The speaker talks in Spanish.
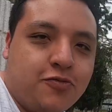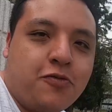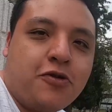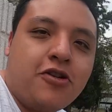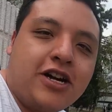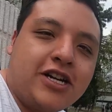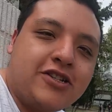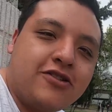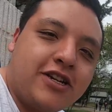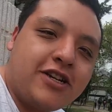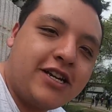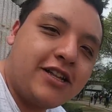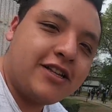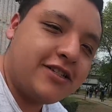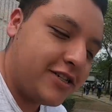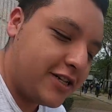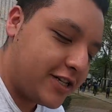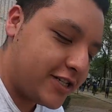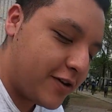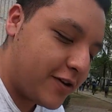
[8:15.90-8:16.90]
Supongo que eso quiere
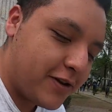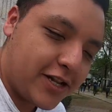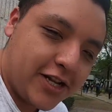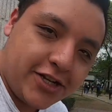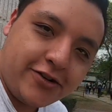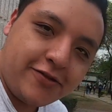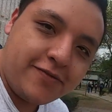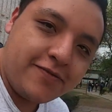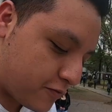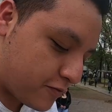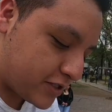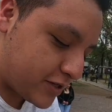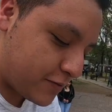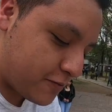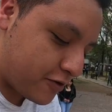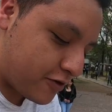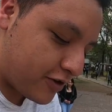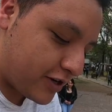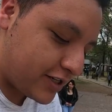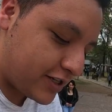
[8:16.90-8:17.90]
decir que está bien hecho, pero pues
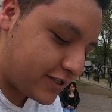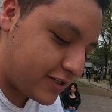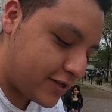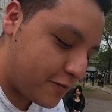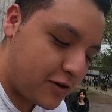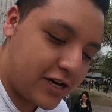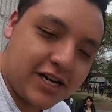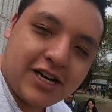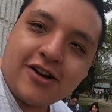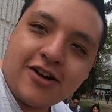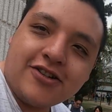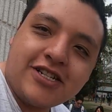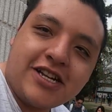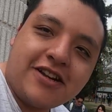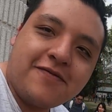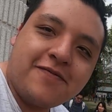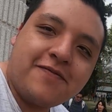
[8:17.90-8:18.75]
tampoco es como la gran cosa.